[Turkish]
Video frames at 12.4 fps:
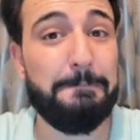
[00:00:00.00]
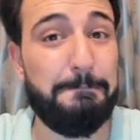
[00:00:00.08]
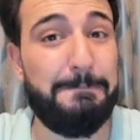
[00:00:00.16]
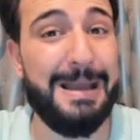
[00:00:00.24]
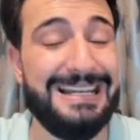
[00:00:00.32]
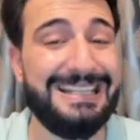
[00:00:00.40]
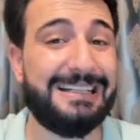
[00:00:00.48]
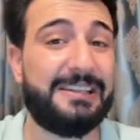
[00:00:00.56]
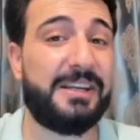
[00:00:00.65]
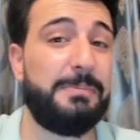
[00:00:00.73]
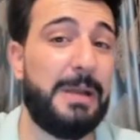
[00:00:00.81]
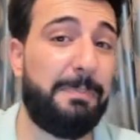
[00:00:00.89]
Ben
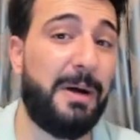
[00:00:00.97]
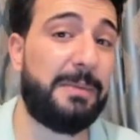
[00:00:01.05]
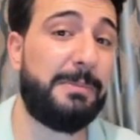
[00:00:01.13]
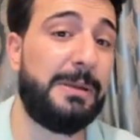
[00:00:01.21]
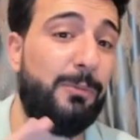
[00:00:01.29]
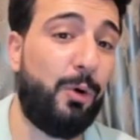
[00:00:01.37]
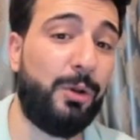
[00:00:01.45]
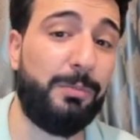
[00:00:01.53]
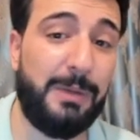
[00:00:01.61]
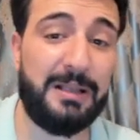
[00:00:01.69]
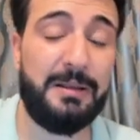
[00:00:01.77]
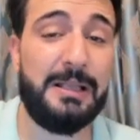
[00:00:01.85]
yatırım yapar mıyım?
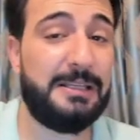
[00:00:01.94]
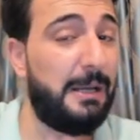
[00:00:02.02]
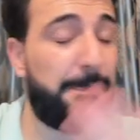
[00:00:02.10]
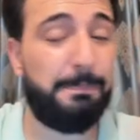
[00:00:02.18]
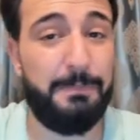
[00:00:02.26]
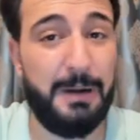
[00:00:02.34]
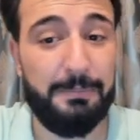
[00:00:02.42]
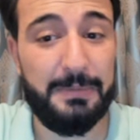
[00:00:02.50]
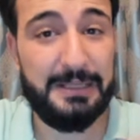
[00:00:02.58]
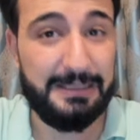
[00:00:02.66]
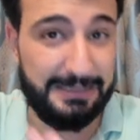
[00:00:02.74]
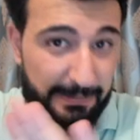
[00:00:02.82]
Olma.
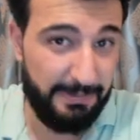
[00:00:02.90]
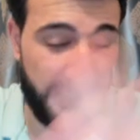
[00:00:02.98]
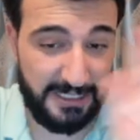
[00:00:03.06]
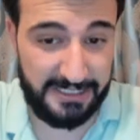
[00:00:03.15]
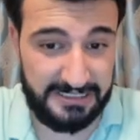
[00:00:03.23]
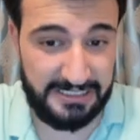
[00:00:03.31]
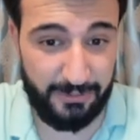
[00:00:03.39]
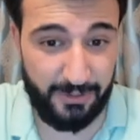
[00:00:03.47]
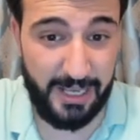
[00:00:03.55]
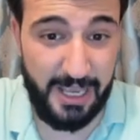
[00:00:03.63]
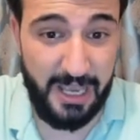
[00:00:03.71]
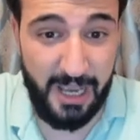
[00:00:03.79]
Yapmam. Temel analizine
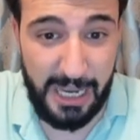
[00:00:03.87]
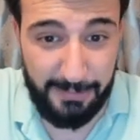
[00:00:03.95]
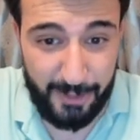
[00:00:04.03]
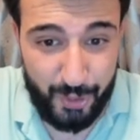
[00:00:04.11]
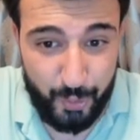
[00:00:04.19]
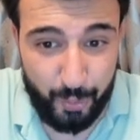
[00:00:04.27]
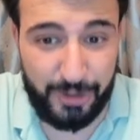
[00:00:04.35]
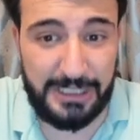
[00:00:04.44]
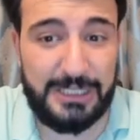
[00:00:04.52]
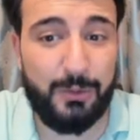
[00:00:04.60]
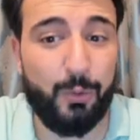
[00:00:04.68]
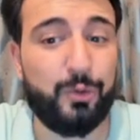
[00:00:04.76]
göre. Ama
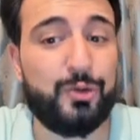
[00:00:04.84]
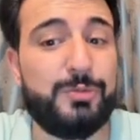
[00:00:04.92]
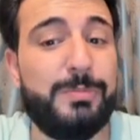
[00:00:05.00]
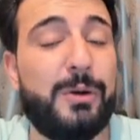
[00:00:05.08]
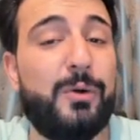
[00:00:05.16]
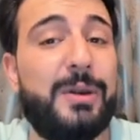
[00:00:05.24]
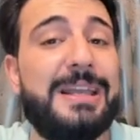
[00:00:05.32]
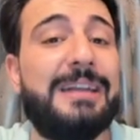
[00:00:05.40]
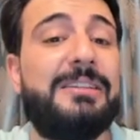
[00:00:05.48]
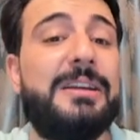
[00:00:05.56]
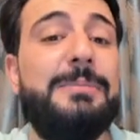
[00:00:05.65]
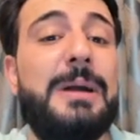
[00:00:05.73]
şuradaki oluşuma göre
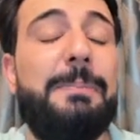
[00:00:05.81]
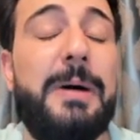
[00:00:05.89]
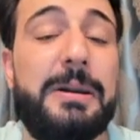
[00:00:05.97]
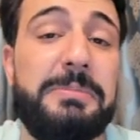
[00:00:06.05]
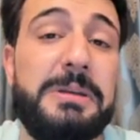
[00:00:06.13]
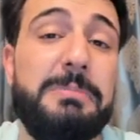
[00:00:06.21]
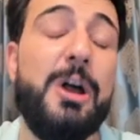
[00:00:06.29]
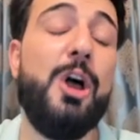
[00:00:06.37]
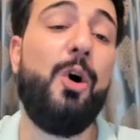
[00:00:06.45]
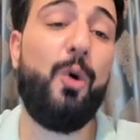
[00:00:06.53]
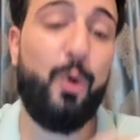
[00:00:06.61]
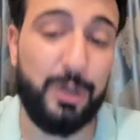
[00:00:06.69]
yatırım yapar mıyım?
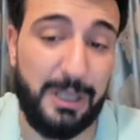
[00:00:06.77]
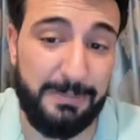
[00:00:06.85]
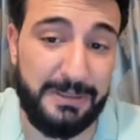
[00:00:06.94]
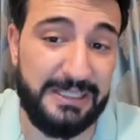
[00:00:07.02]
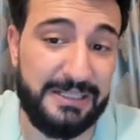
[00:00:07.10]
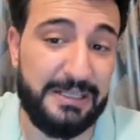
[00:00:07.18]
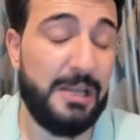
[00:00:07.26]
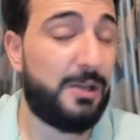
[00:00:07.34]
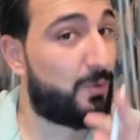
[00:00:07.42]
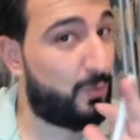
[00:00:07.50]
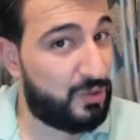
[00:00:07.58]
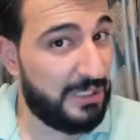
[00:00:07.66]
Olabilir.
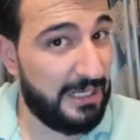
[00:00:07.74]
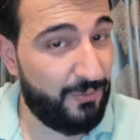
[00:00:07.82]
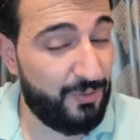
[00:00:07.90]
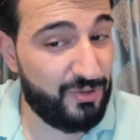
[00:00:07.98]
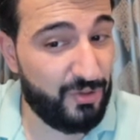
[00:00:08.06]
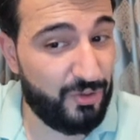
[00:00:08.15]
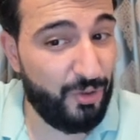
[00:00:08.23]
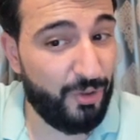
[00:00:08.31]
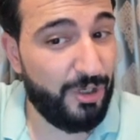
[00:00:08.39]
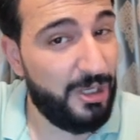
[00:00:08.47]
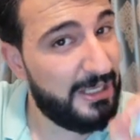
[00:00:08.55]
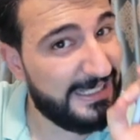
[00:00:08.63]
Güzel
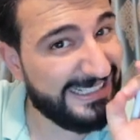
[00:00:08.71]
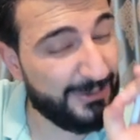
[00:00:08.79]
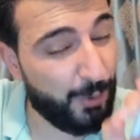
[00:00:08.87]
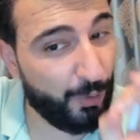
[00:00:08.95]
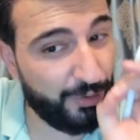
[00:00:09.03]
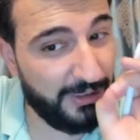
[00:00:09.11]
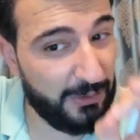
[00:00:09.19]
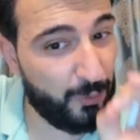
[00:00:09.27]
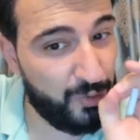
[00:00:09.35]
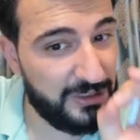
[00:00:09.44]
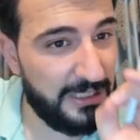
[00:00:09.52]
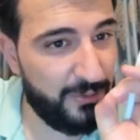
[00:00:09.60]
gözüküyor. Çok da
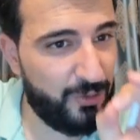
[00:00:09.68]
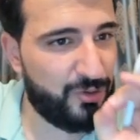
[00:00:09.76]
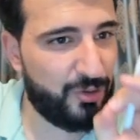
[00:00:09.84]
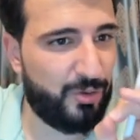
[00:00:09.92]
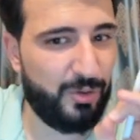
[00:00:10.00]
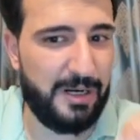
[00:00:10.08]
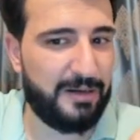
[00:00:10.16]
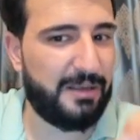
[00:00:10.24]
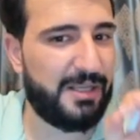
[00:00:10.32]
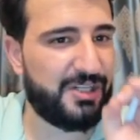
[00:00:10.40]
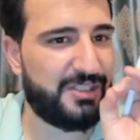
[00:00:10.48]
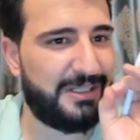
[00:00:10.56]
güzel gözüküyor
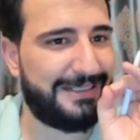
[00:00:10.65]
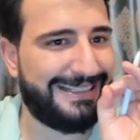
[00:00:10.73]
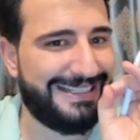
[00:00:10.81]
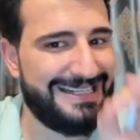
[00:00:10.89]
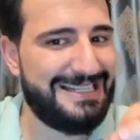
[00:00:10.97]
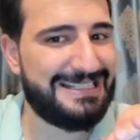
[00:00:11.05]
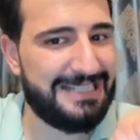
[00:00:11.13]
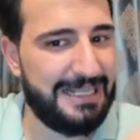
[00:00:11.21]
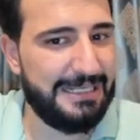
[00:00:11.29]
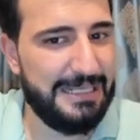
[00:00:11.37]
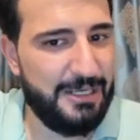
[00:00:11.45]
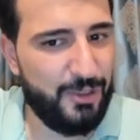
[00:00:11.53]
arkadaşlar
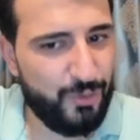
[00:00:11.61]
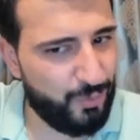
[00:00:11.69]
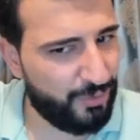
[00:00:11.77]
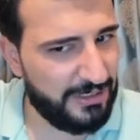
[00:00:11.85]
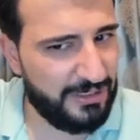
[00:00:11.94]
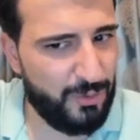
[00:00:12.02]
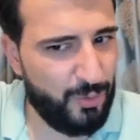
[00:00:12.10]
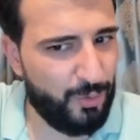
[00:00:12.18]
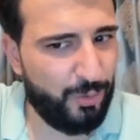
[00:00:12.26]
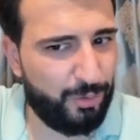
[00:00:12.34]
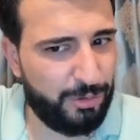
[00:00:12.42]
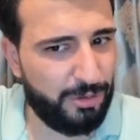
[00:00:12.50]
kristal. Şuradaki
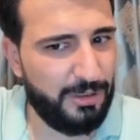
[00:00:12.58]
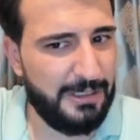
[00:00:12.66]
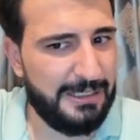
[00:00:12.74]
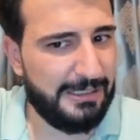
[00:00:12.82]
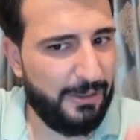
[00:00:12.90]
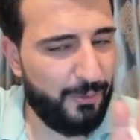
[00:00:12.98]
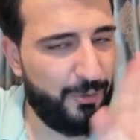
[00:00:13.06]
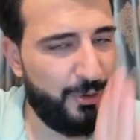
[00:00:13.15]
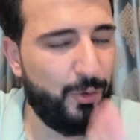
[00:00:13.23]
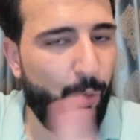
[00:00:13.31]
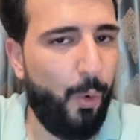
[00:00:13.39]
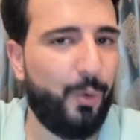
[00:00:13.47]

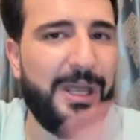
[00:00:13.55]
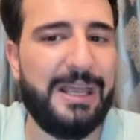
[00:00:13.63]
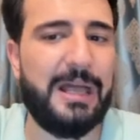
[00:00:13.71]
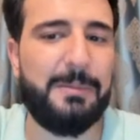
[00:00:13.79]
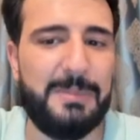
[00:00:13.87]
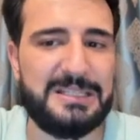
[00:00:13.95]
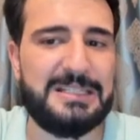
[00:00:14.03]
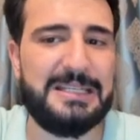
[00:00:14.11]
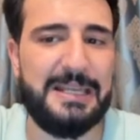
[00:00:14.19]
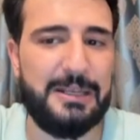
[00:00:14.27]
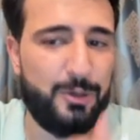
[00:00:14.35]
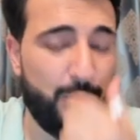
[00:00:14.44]
görüntünün onay alması
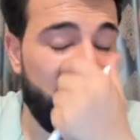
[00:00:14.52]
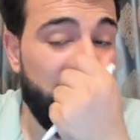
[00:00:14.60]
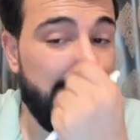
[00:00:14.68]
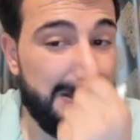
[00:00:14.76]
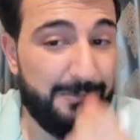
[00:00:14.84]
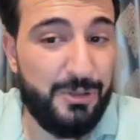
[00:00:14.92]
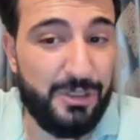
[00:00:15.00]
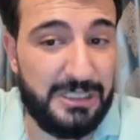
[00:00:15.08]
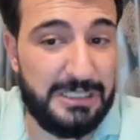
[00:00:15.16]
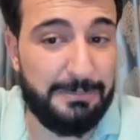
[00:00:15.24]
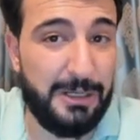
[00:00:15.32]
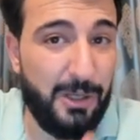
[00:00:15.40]
gerekiyor. Büyük
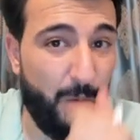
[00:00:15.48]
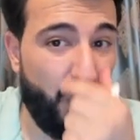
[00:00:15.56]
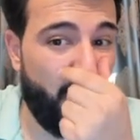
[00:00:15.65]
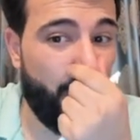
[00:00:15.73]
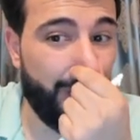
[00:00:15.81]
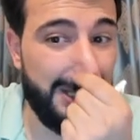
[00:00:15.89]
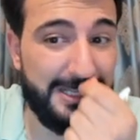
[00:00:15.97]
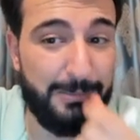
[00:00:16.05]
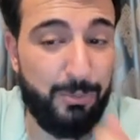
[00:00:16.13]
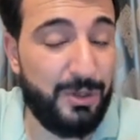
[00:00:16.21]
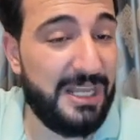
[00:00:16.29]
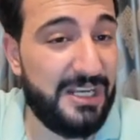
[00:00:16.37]
ihtimalle o onay
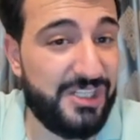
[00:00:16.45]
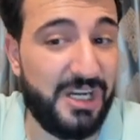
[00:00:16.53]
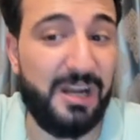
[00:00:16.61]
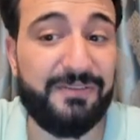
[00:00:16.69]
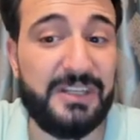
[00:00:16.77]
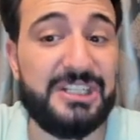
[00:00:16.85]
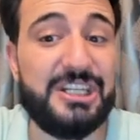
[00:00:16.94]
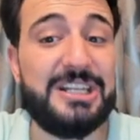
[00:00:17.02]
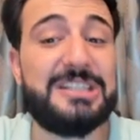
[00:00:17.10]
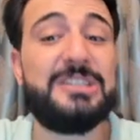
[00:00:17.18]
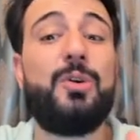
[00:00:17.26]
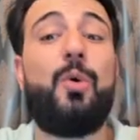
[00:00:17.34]
da bu gelecek hafta
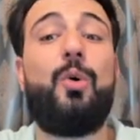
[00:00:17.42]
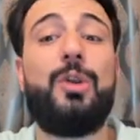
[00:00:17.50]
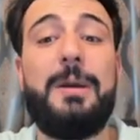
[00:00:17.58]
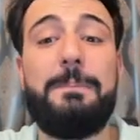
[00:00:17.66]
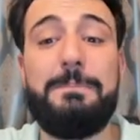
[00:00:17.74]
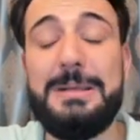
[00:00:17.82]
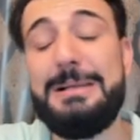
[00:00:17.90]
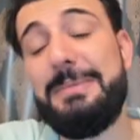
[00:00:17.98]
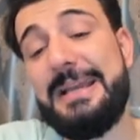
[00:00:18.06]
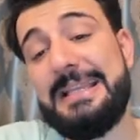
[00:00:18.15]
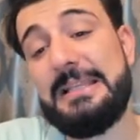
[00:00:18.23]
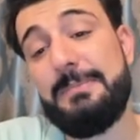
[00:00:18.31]
içerisinde
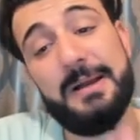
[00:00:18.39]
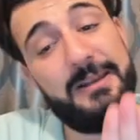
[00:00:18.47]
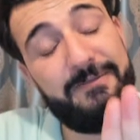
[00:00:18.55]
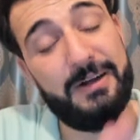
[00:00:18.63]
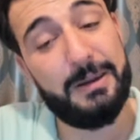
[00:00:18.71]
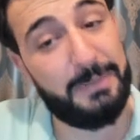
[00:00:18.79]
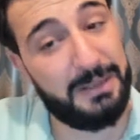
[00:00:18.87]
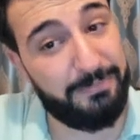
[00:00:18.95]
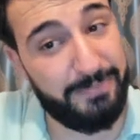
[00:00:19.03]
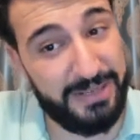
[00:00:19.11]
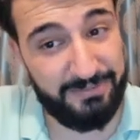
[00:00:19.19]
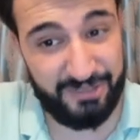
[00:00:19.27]
olabilme ihtimali var.
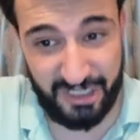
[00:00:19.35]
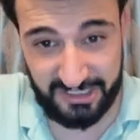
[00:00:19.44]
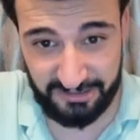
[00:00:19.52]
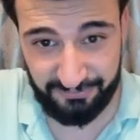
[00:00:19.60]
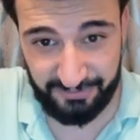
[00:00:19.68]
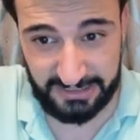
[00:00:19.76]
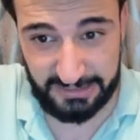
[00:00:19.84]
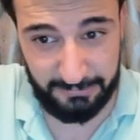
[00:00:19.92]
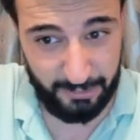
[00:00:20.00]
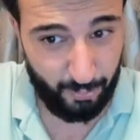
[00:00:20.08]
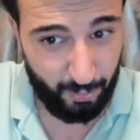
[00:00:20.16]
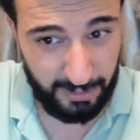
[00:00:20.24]
Ben benim şahsi
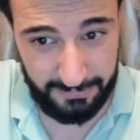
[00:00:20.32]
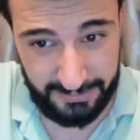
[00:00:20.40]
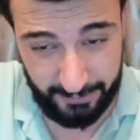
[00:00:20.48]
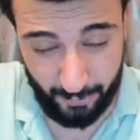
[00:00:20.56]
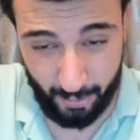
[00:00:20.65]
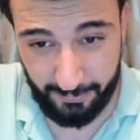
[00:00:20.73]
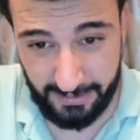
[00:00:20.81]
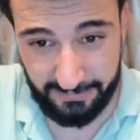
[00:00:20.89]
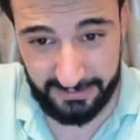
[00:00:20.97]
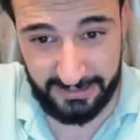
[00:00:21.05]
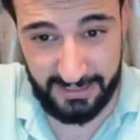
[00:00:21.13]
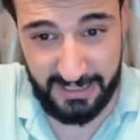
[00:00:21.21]
fikrimdir. Olabilir,
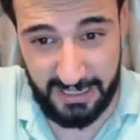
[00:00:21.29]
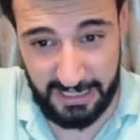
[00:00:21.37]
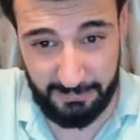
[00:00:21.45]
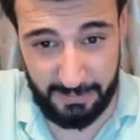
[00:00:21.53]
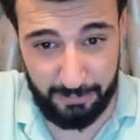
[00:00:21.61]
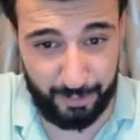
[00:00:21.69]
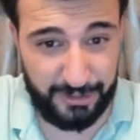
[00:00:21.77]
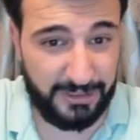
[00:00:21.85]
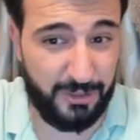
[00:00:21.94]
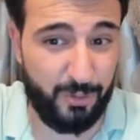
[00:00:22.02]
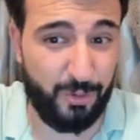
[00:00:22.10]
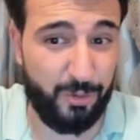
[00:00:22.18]
olmayabilir. Ama
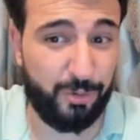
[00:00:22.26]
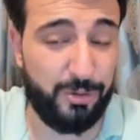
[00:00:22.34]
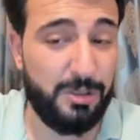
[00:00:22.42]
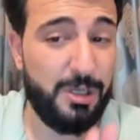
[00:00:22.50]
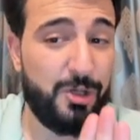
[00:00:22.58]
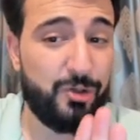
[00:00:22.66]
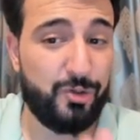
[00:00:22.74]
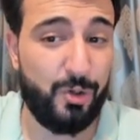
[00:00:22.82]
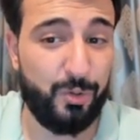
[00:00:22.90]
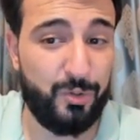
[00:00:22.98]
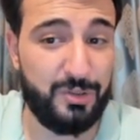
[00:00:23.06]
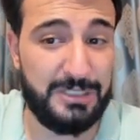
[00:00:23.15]
buradaki görüntü
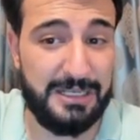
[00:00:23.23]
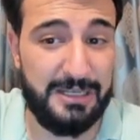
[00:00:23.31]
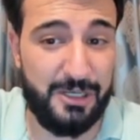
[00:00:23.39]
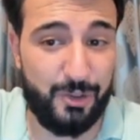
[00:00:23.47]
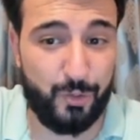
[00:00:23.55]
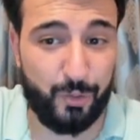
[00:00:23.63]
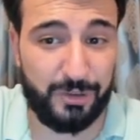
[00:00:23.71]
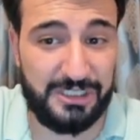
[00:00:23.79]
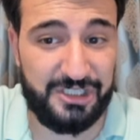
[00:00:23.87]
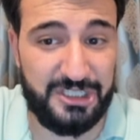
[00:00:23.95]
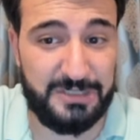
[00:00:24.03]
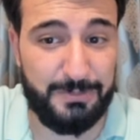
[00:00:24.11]
çok güzel. Şurada
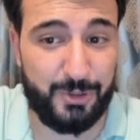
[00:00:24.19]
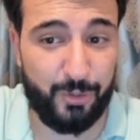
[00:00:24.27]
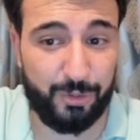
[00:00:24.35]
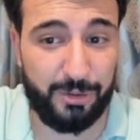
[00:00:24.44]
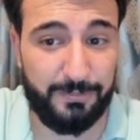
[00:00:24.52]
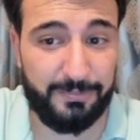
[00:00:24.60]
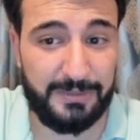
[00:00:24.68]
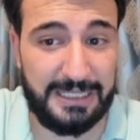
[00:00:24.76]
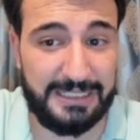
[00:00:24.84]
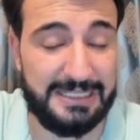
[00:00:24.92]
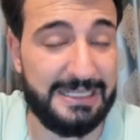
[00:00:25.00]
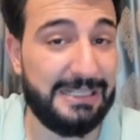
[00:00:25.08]
çizmiş olduğum
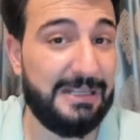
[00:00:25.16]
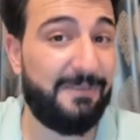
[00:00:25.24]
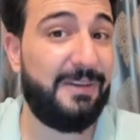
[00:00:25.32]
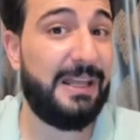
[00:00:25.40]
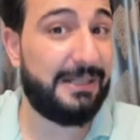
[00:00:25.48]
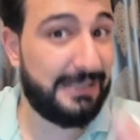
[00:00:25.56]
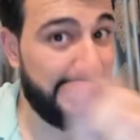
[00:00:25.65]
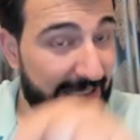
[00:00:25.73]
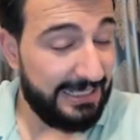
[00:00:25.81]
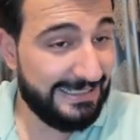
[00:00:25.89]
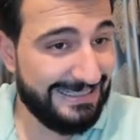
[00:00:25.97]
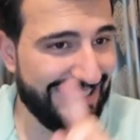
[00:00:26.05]
teknik hedefler de
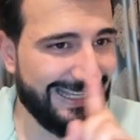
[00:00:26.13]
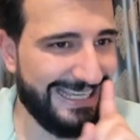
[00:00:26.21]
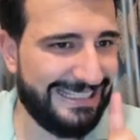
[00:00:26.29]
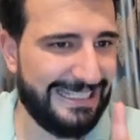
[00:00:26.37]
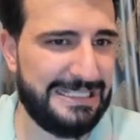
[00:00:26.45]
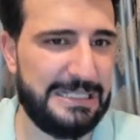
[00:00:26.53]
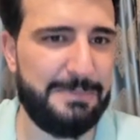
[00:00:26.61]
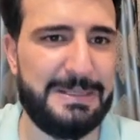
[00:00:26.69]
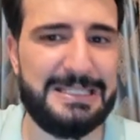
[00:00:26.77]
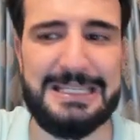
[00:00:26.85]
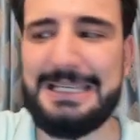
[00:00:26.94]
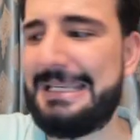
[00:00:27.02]
dikkat
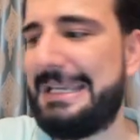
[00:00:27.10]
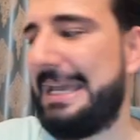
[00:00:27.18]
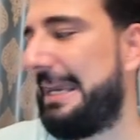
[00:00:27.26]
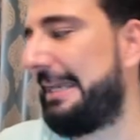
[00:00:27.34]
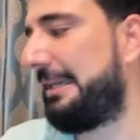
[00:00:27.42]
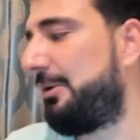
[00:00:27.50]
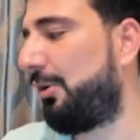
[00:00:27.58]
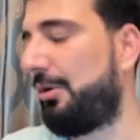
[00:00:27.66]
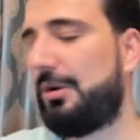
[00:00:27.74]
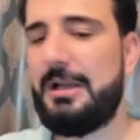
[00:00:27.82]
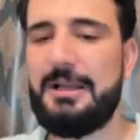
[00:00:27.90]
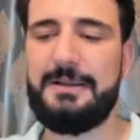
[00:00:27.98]
edilmesi
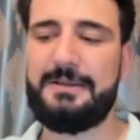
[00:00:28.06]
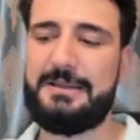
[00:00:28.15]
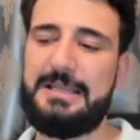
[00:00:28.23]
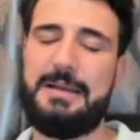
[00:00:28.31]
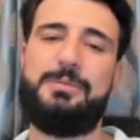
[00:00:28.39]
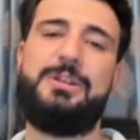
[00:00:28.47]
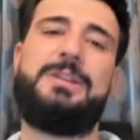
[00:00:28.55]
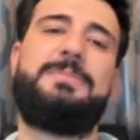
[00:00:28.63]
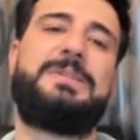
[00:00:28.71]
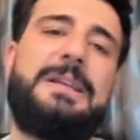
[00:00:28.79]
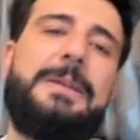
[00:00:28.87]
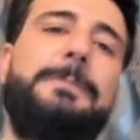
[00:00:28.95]
gerekiyor
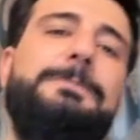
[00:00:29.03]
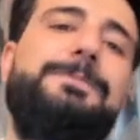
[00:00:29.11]
diyebilirim sana.